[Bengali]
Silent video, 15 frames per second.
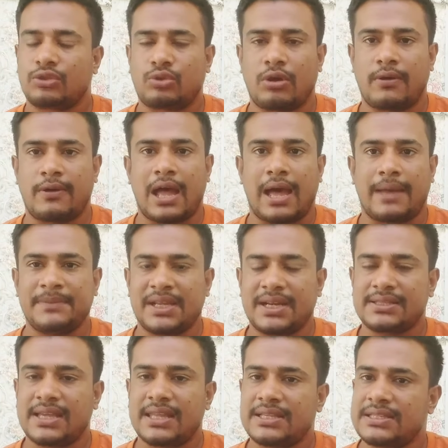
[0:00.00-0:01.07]
তো আপনারা
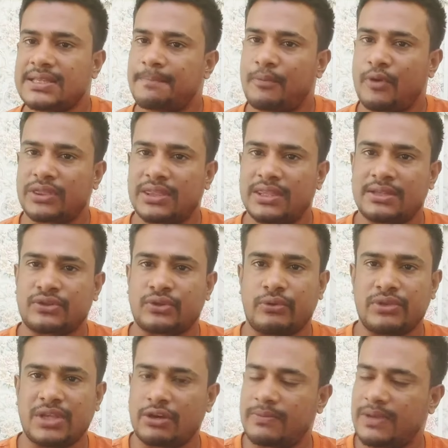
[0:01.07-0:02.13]
জানেন যে
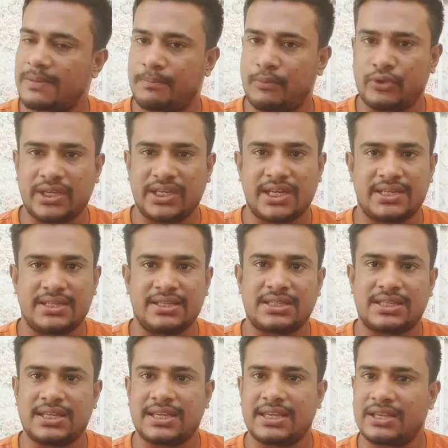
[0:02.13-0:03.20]
সৌদি আরবের প্রতিটা
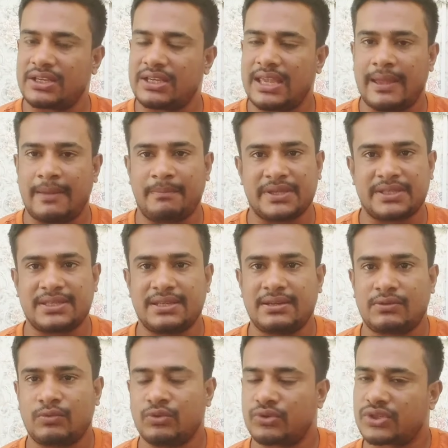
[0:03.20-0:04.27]
ডিস্ট্রিক্টের এম্বাসির
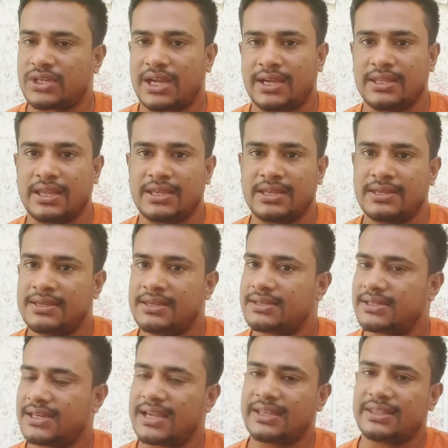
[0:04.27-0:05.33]
কোনো শাখা নাই
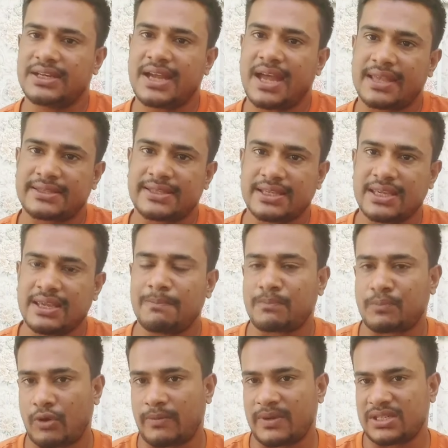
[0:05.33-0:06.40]
সেক্ষেত্রে আছে কি
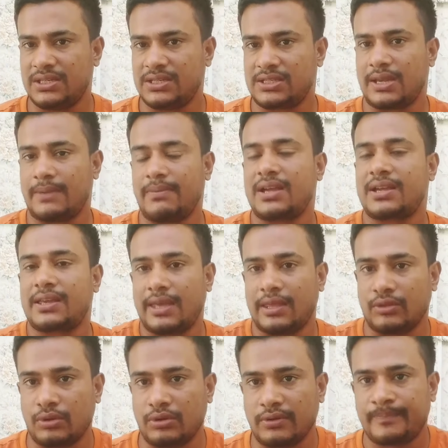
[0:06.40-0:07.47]
প্রবাসী সেবা
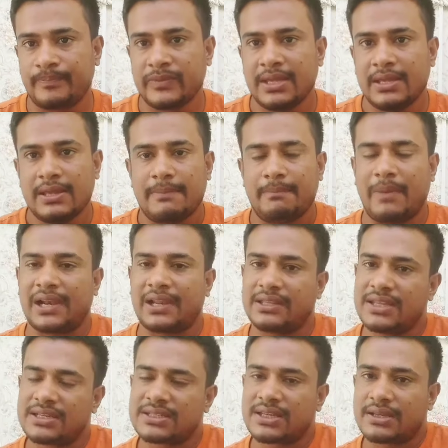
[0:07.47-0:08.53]
কেন্দ্র
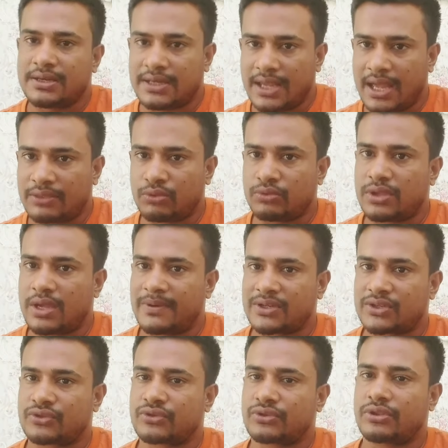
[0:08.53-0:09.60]
বাংলাদেশ রিয়াদ দূতাবাস
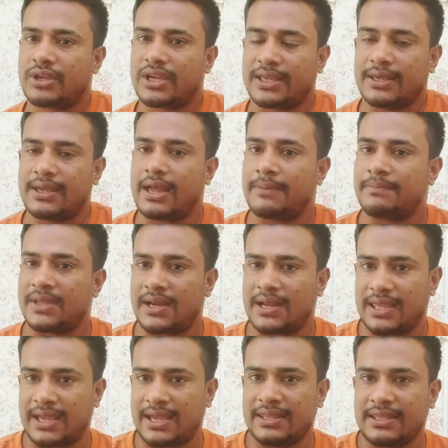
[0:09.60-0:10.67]
থেকে আপনারা
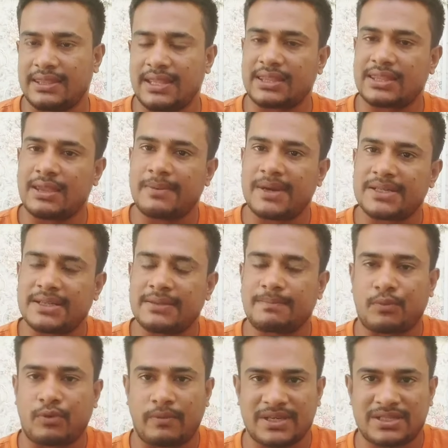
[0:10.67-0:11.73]
এখানে দেখতেই পাচ্ছেন
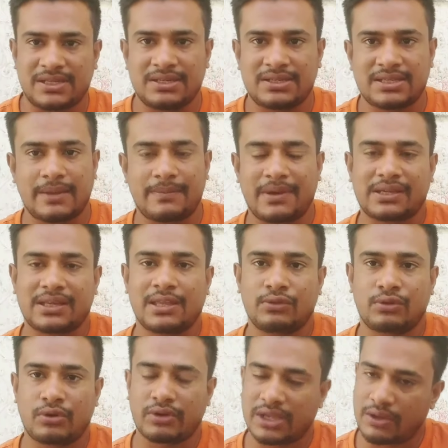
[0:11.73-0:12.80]
প্রবাসী সেবা
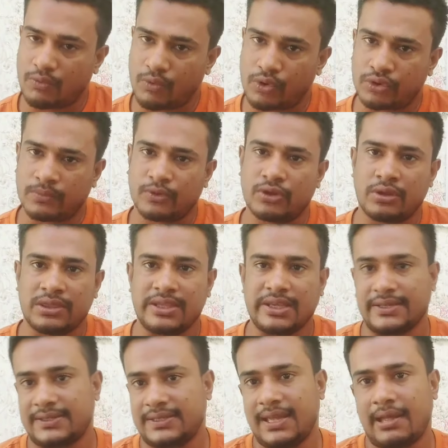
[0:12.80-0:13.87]
কেন্দ্রকে অনুমোদন
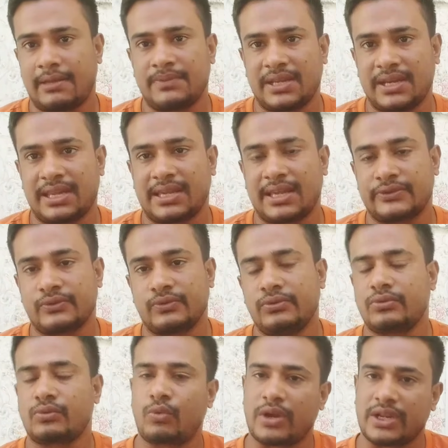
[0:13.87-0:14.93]
দিয়েছে আপনার এই কাজগুলো
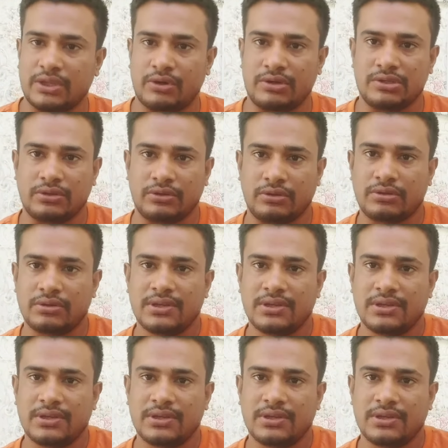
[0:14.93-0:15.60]
করে দেওয়ার জন্য